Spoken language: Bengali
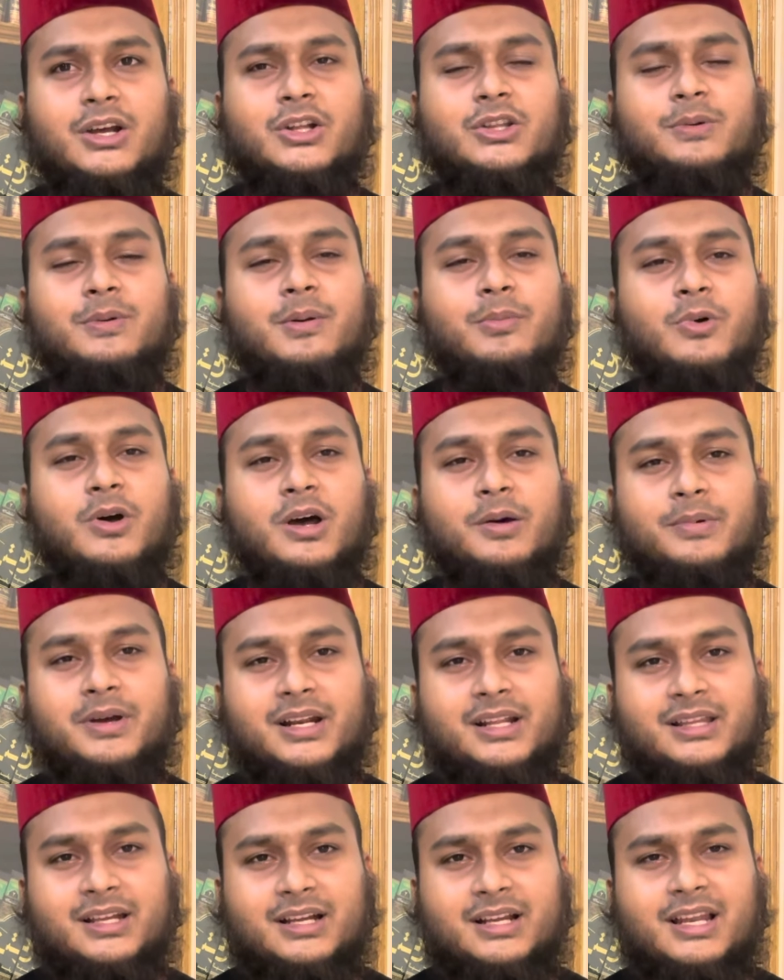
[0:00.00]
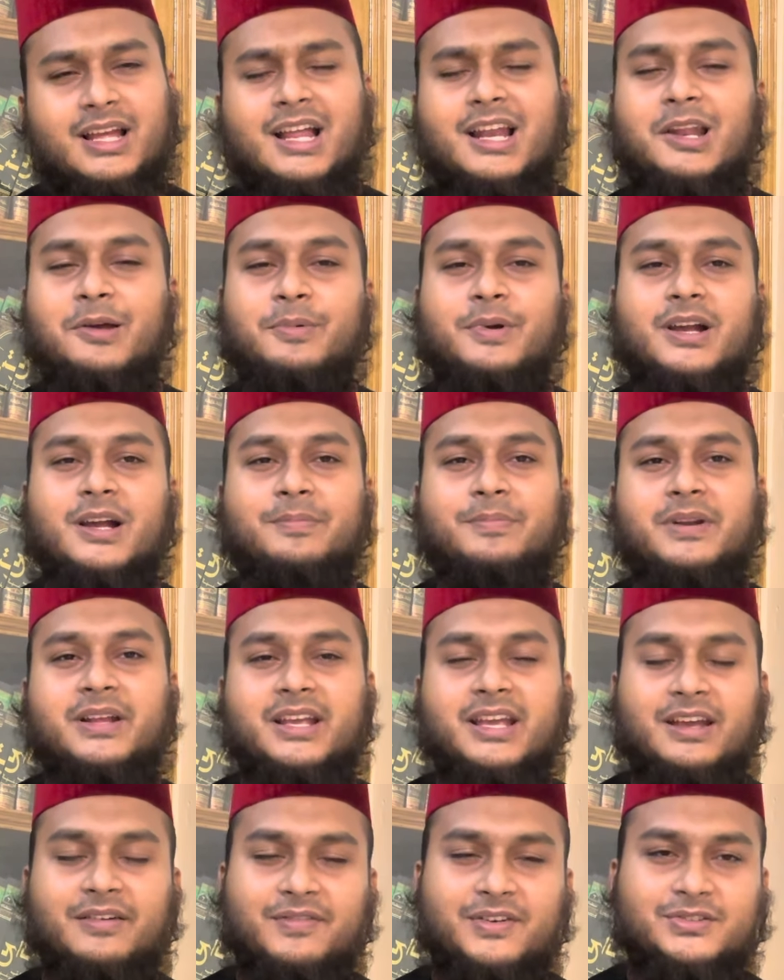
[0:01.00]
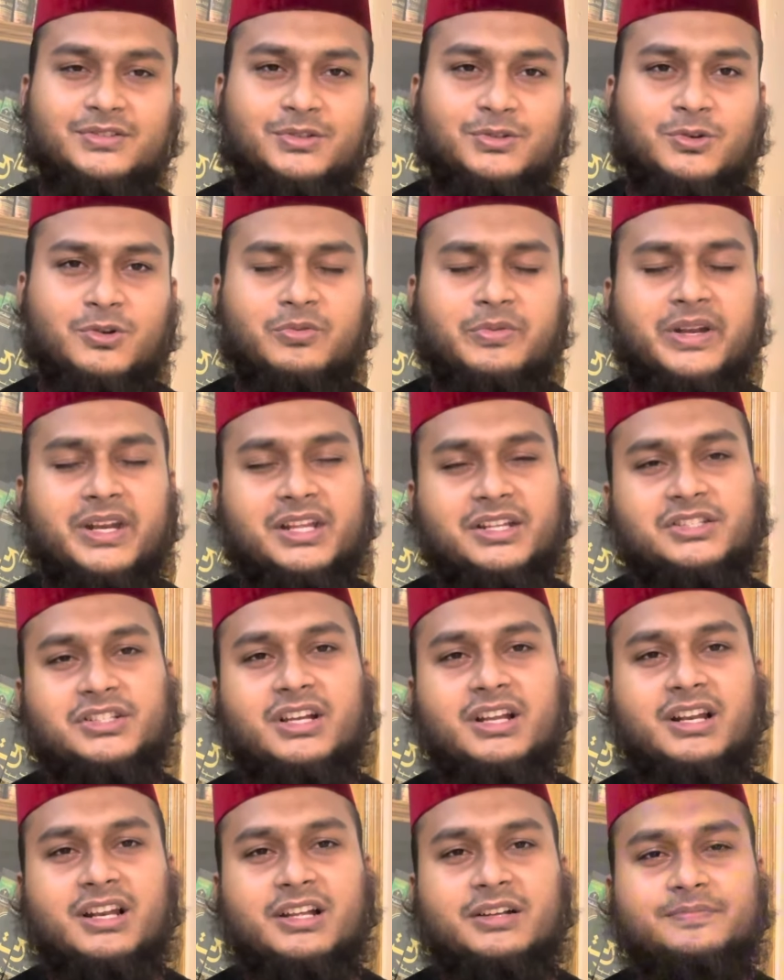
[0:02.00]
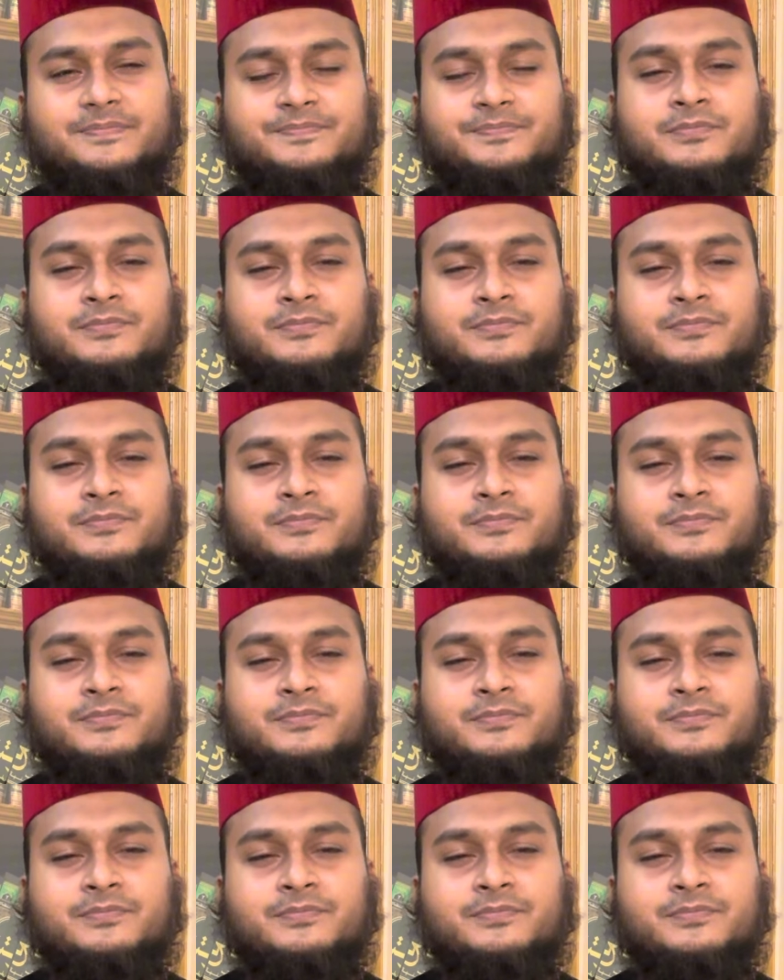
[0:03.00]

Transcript: অথবা মহামারী থাকলে আল্লাহ পাক আপনাকে হেফাজত করবেন ইনশাআল্লাহ